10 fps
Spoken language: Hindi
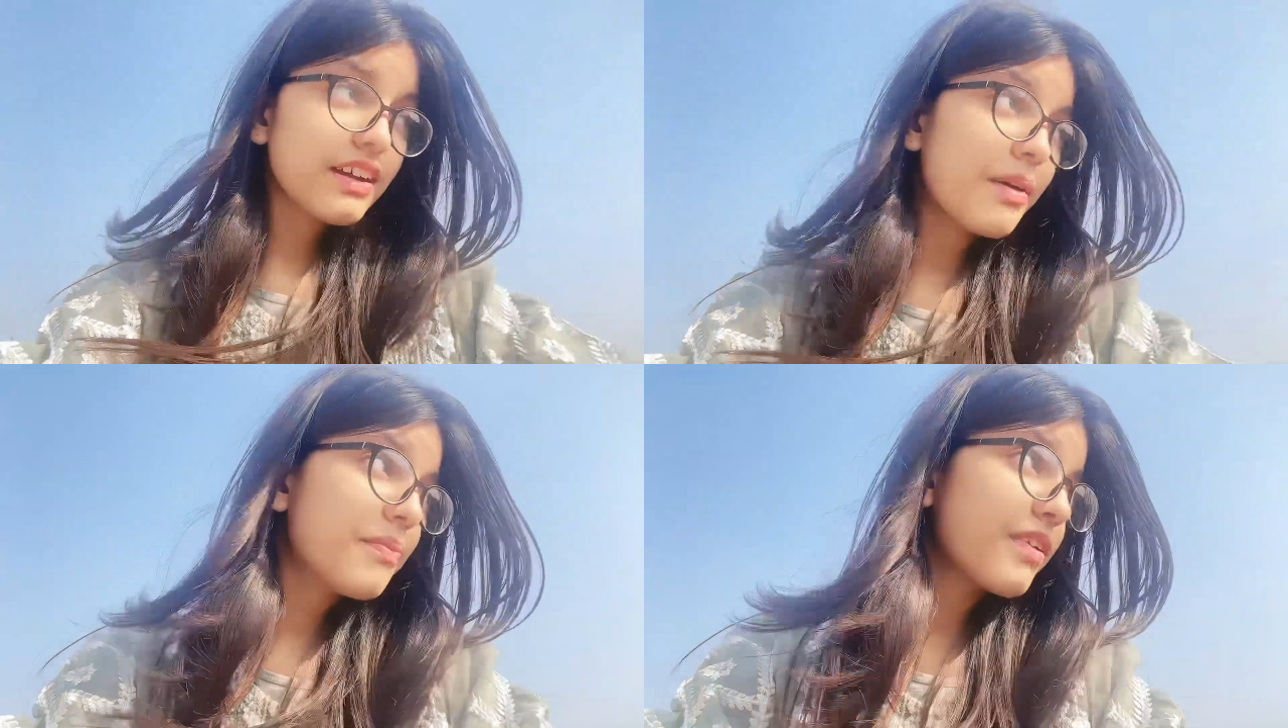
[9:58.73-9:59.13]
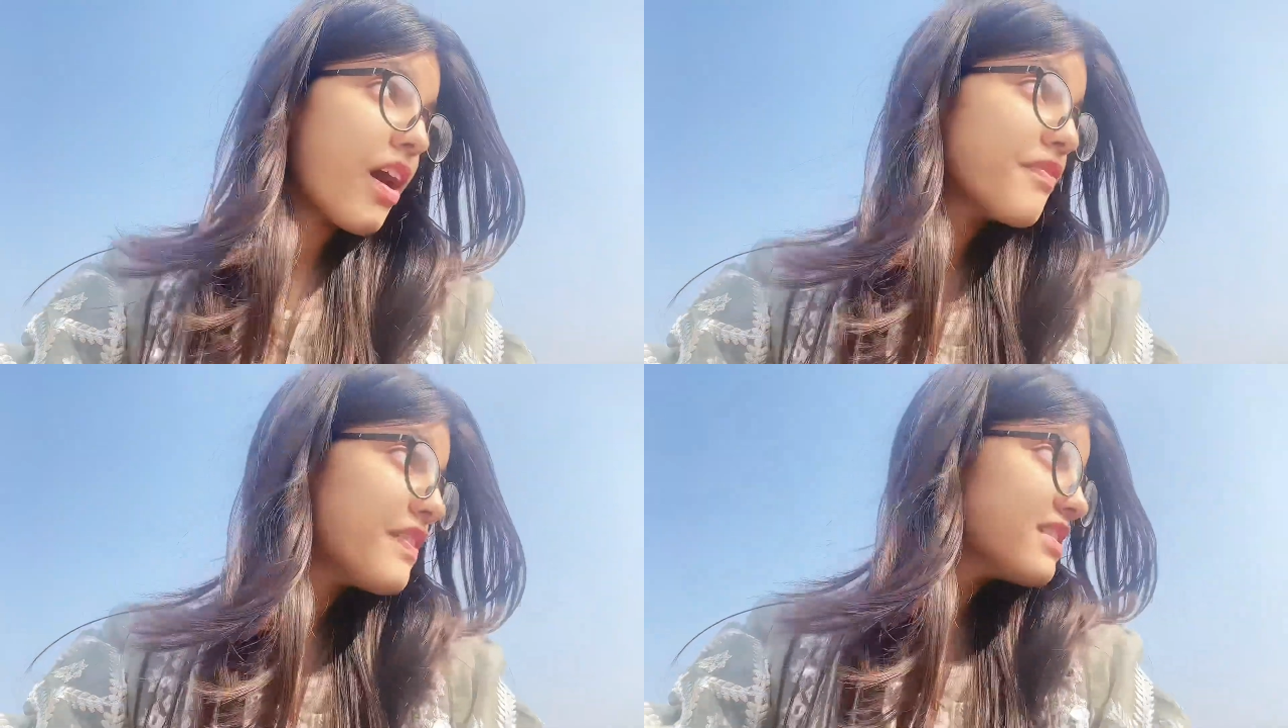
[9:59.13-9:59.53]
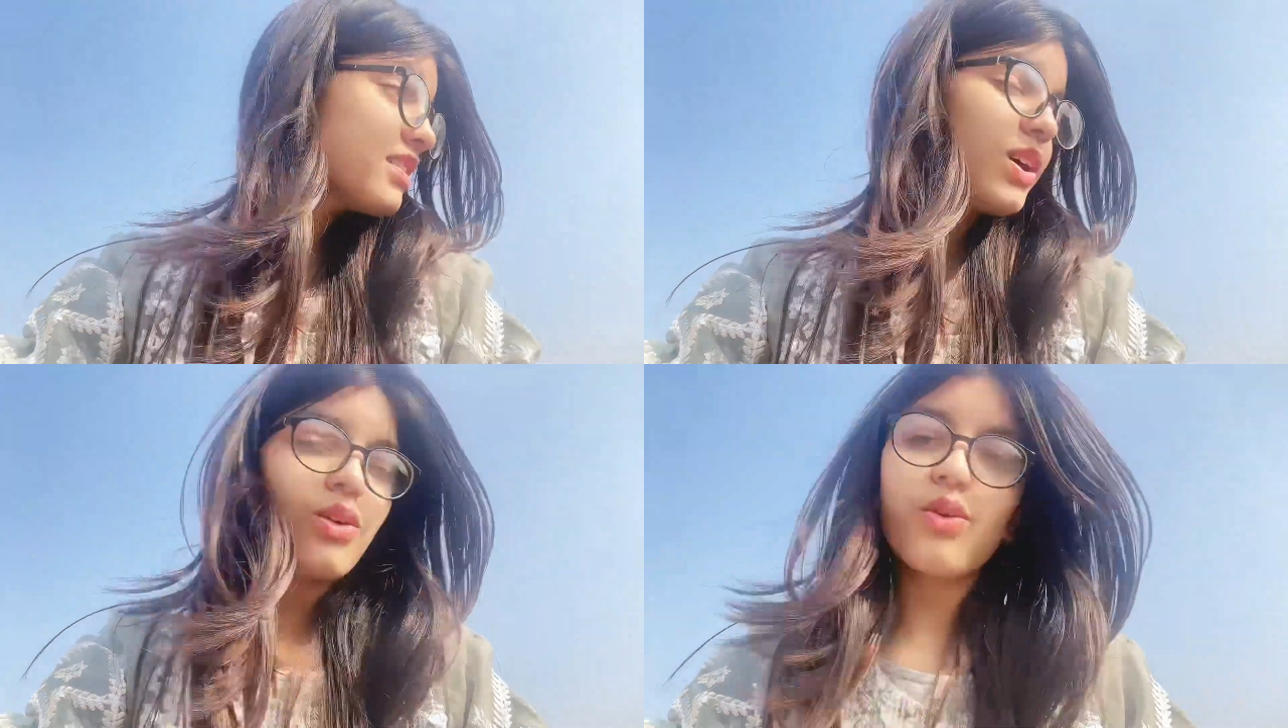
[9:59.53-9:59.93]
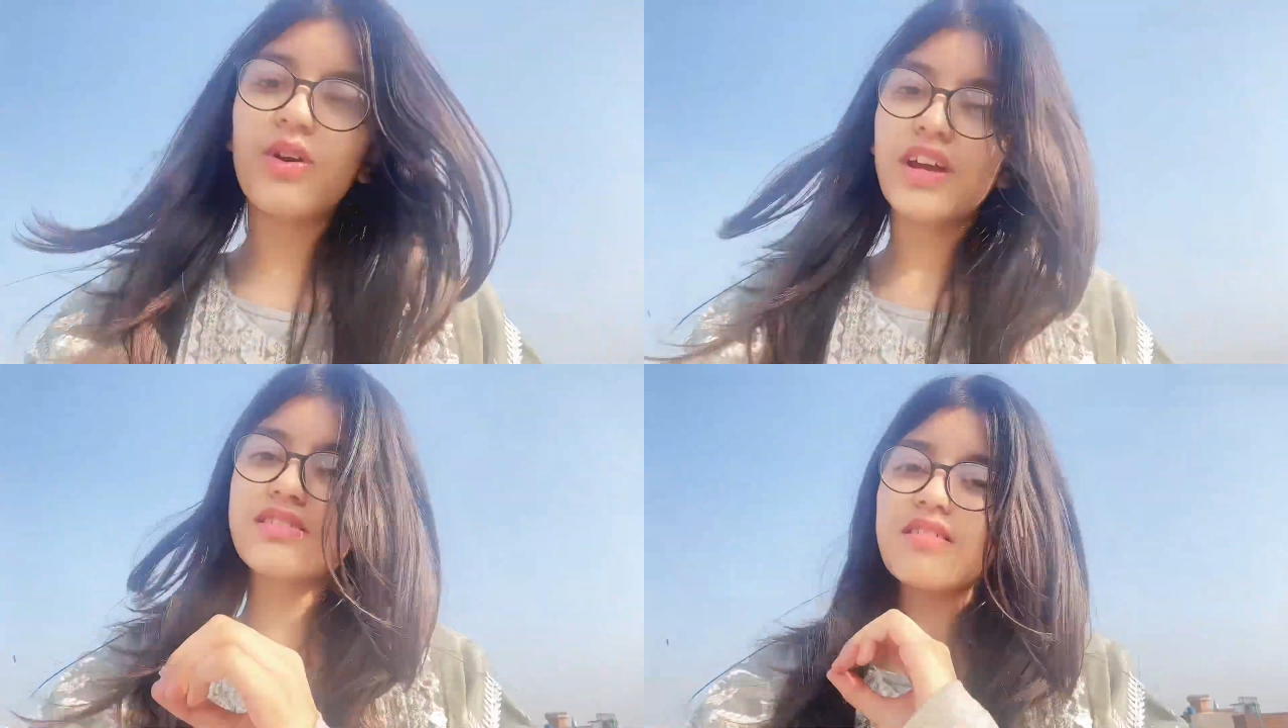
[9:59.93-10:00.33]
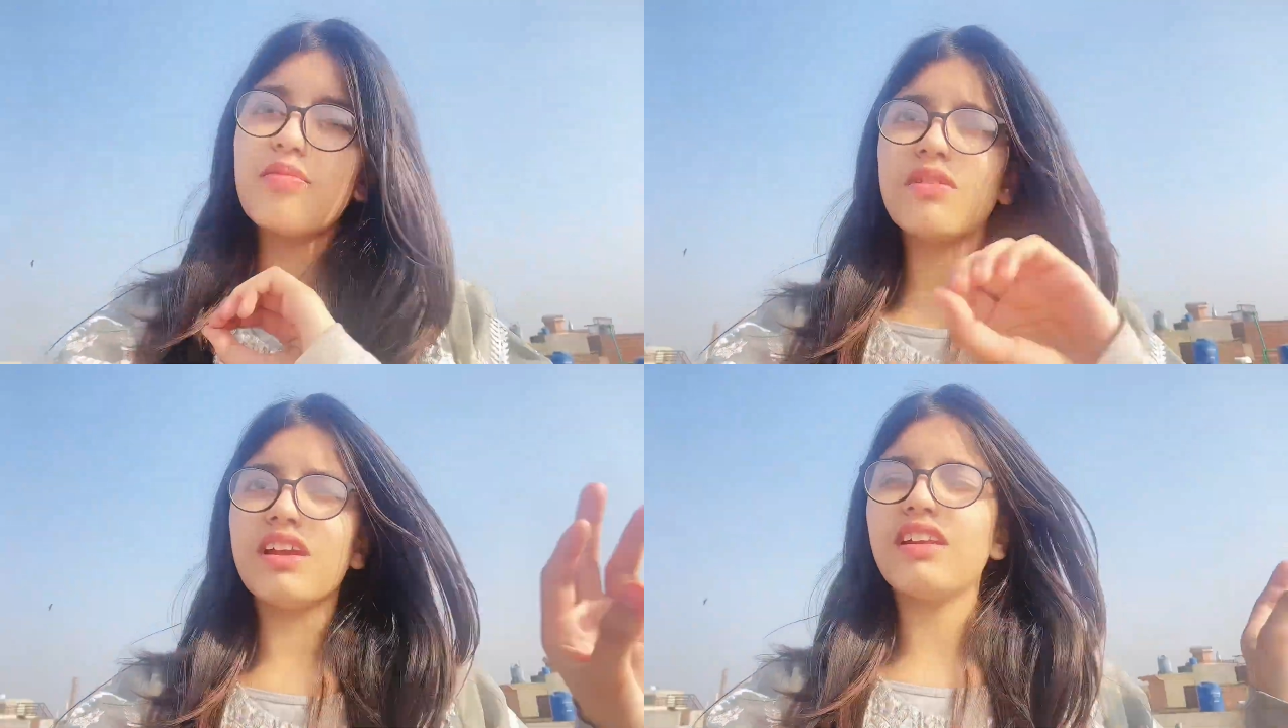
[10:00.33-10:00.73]
कब काफ़ी ज़्यादा लोगों ने
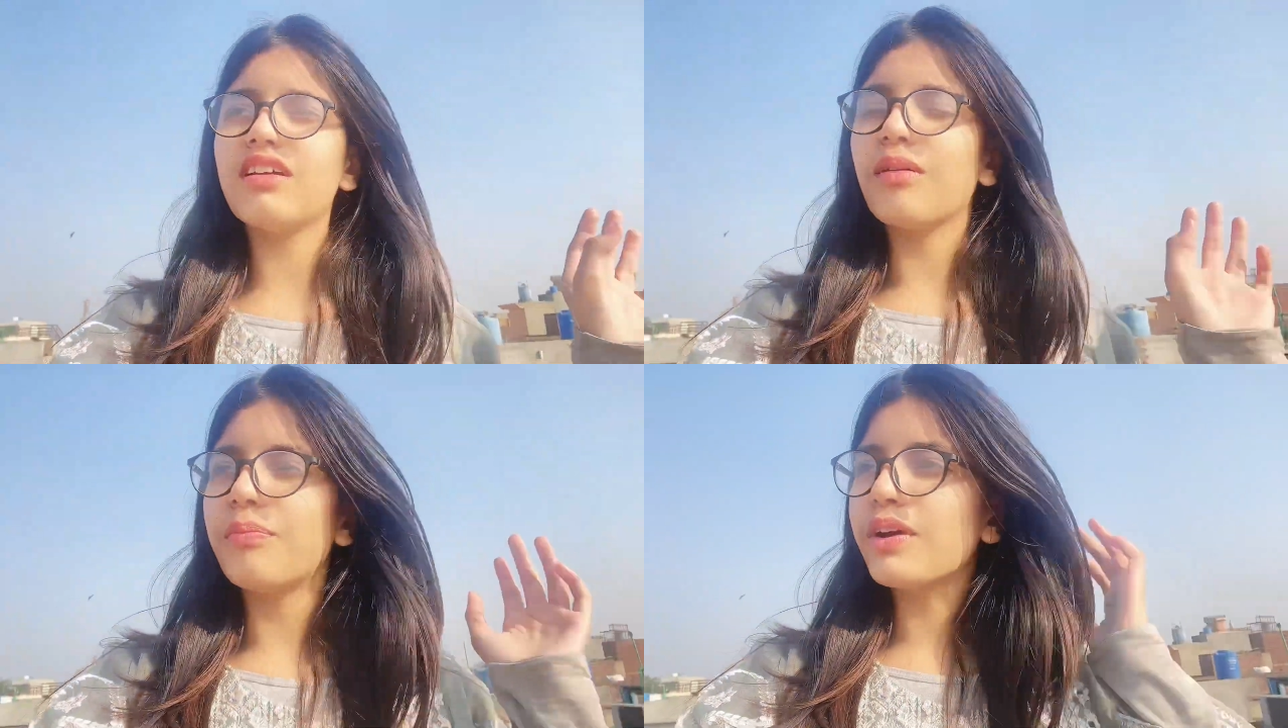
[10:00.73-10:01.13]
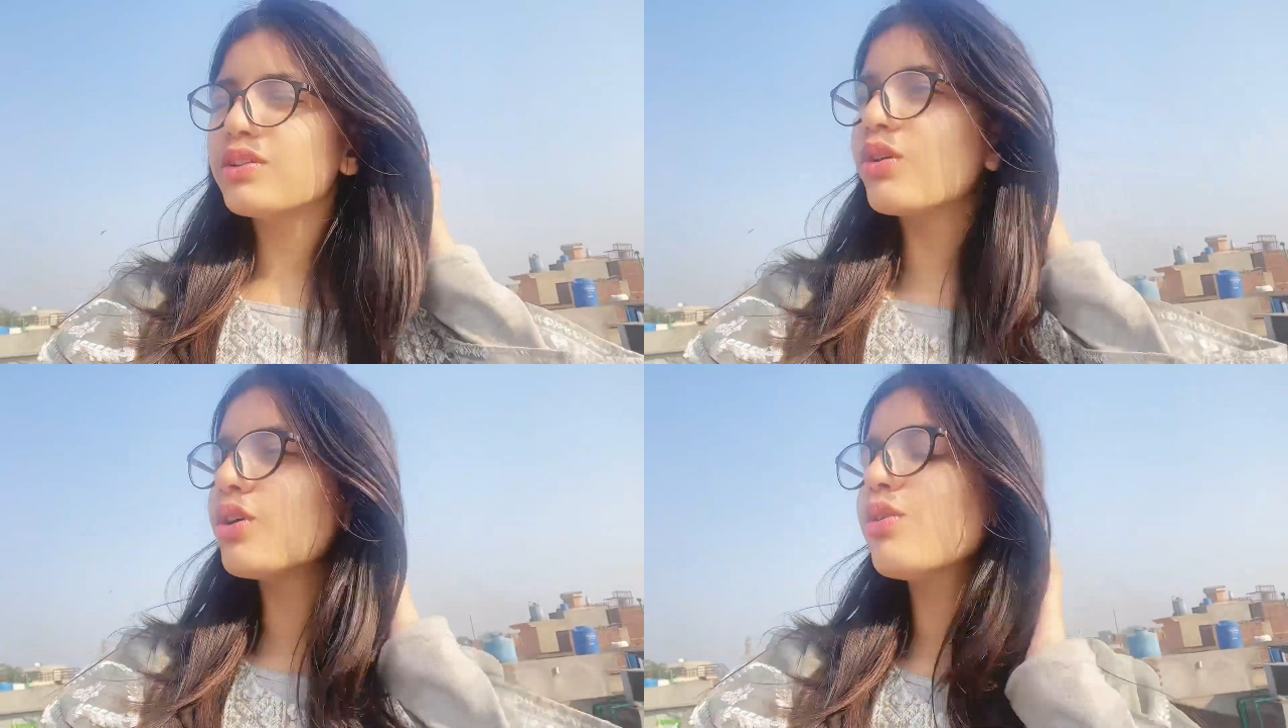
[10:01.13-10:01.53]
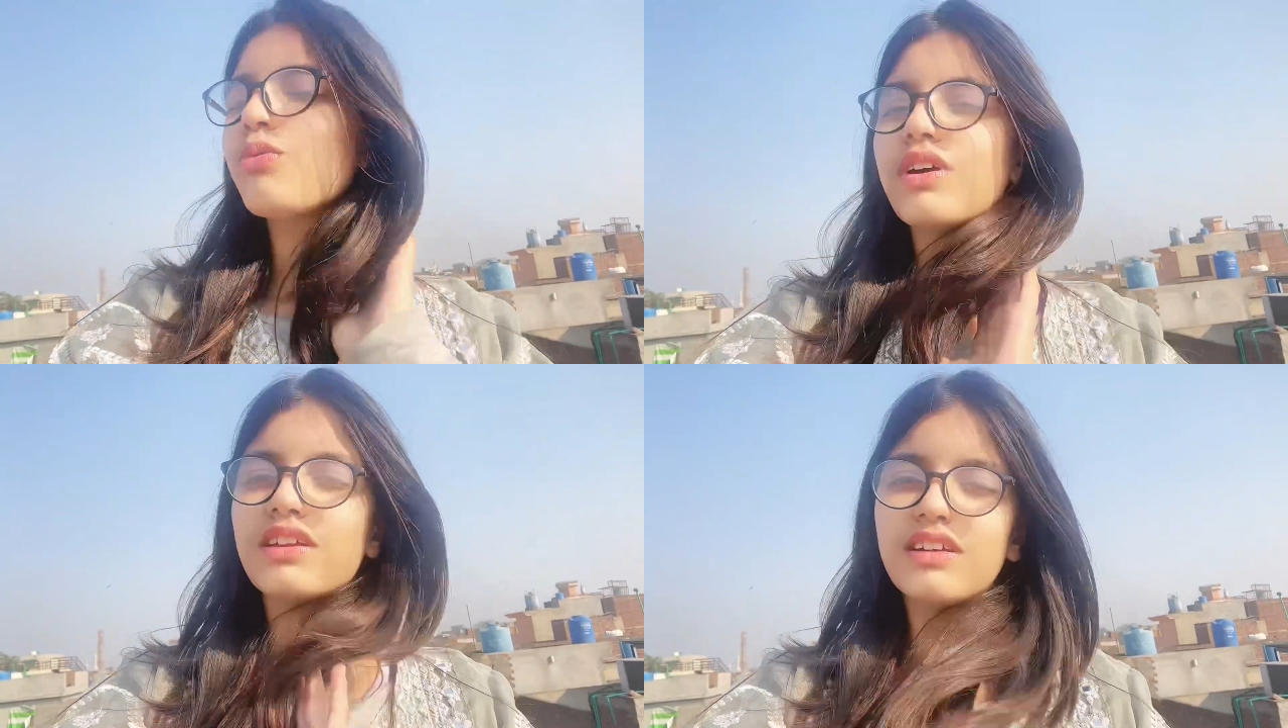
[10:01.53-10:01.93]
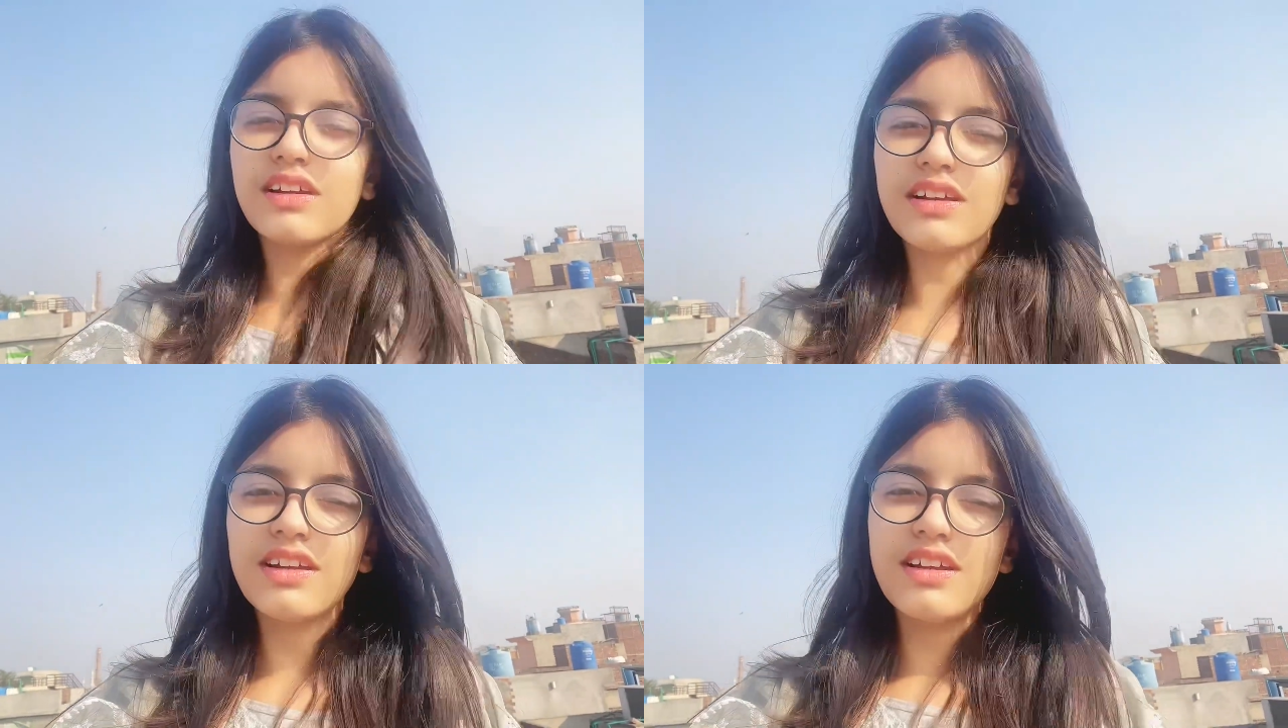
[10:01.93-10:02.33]
सब ने ना कपड़े धोए हुए हैं इधर